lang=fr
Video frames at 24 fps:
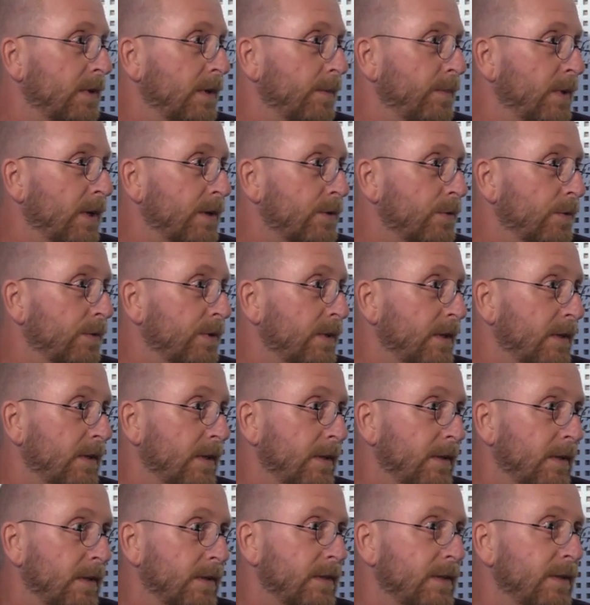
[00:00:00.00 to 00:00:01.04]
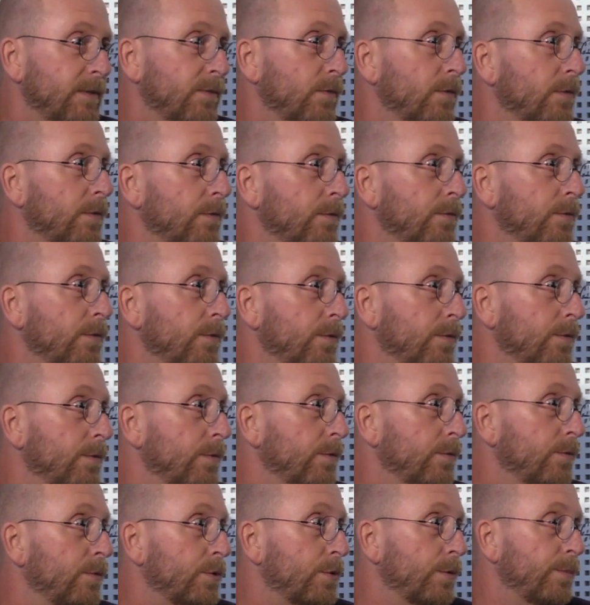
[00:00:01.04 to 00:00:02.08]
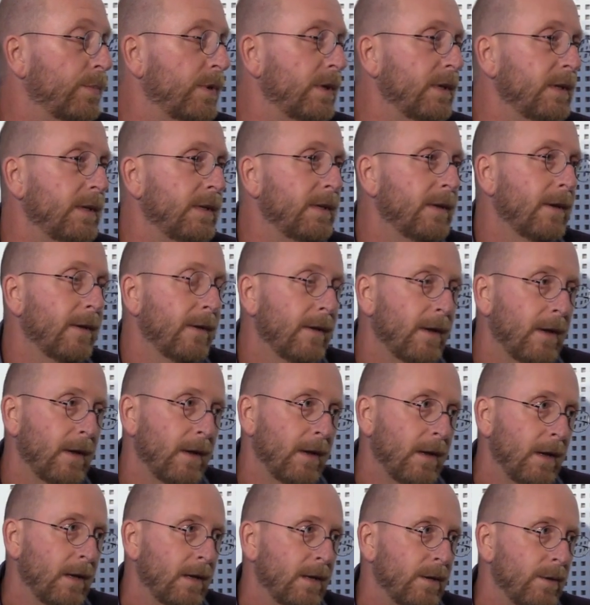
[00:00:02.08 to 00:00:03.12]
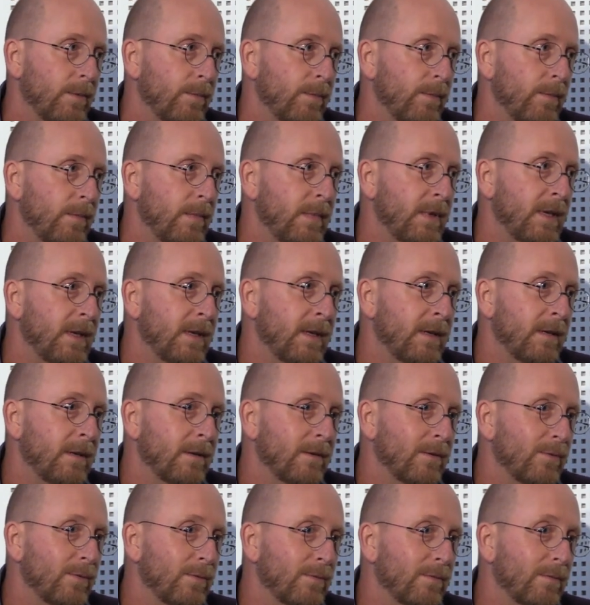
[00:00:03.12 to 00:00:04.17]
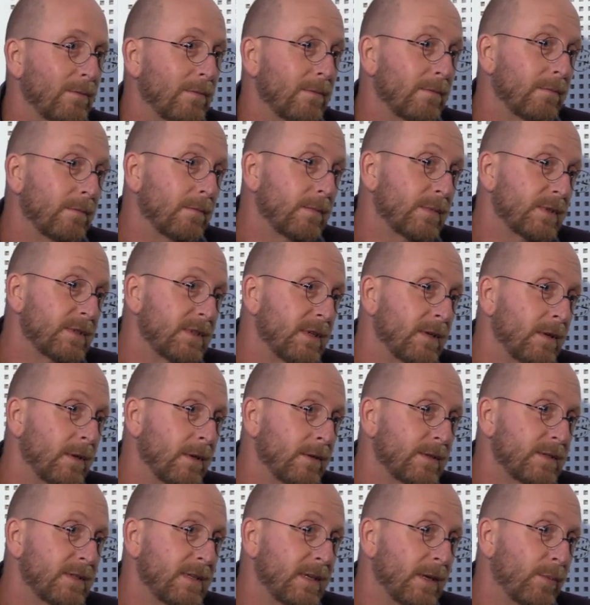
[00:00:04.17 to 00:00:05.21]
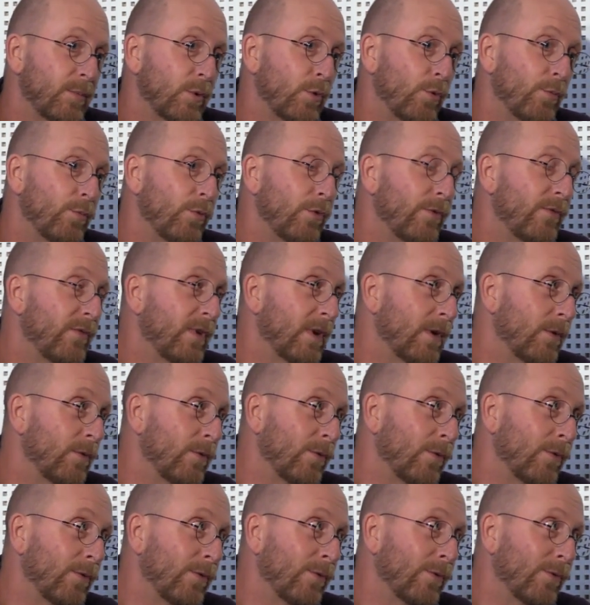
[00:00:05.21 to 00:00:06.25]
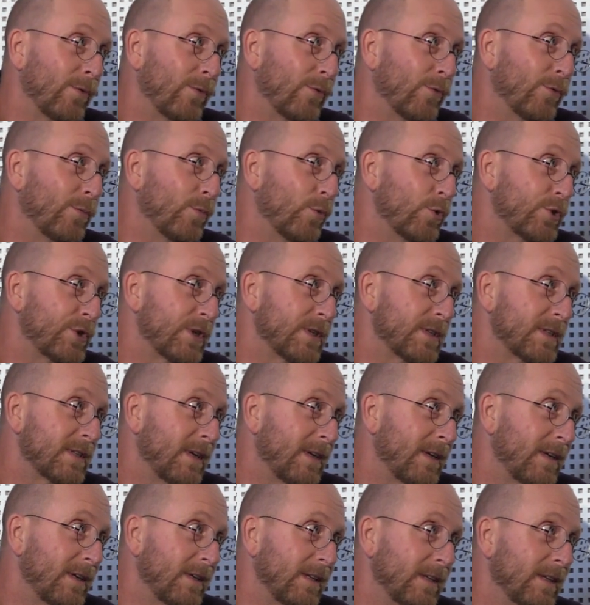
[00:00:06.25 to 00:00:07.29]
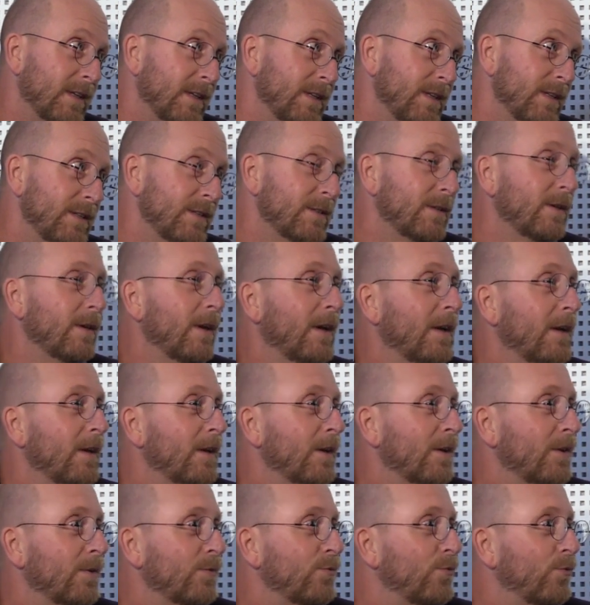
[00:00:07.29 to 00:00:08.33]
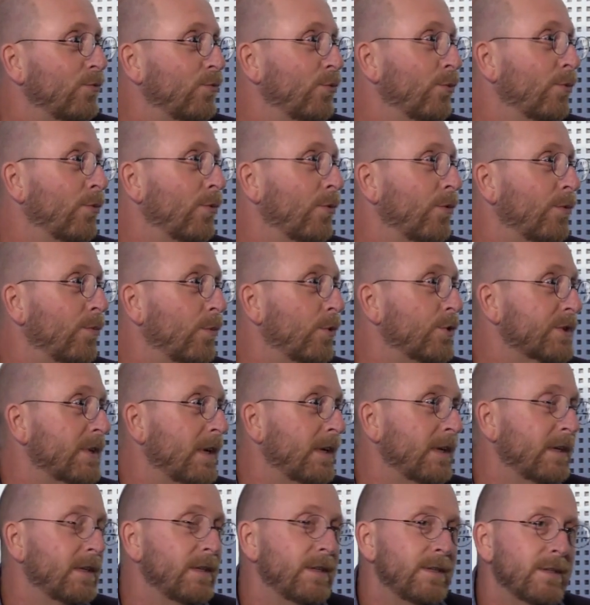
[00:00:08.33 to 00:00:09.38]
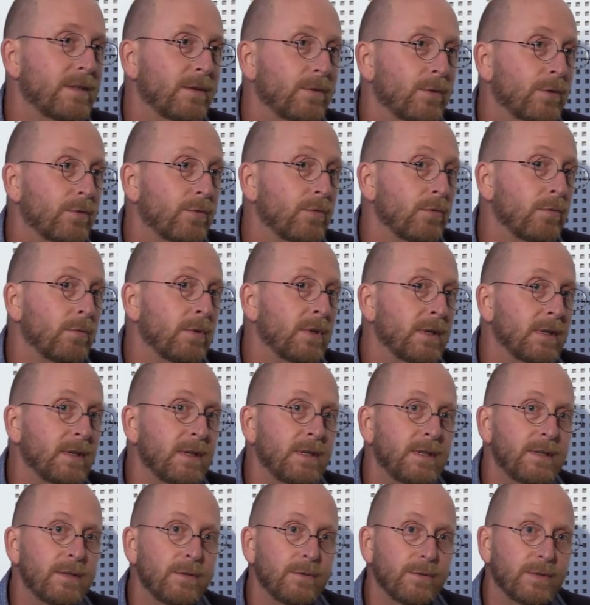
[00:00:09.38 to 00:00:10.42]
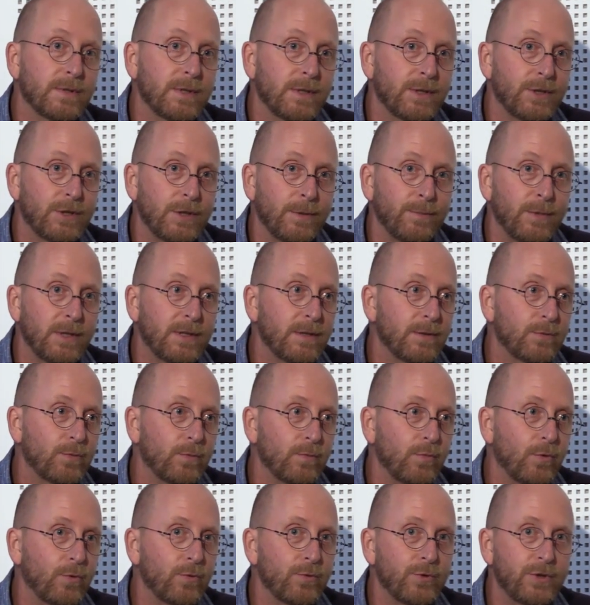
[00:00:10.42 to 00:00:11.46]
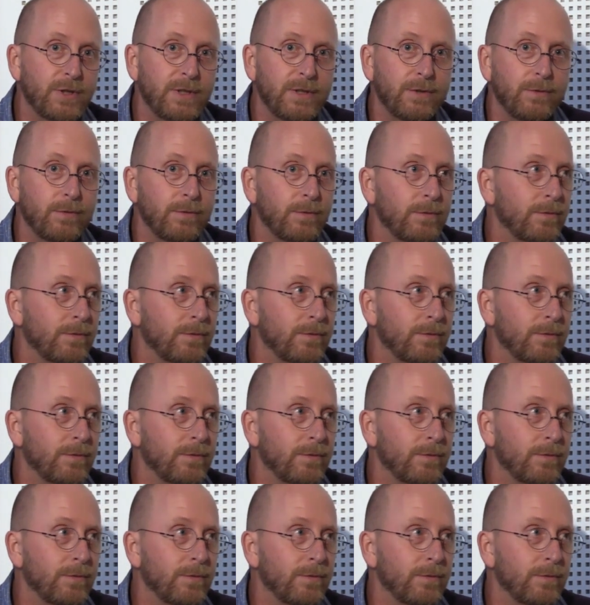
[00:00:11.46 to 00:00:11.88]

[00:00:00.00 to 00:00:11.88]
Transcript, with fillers: des personnes qui étaient natives de, de ce pays. Mais euh, si, après on peut le faire euh, reprocher ça à l'Église, du coup on reproche ça à l'Église, alors que l'Église, ça n'a jamais été son projet de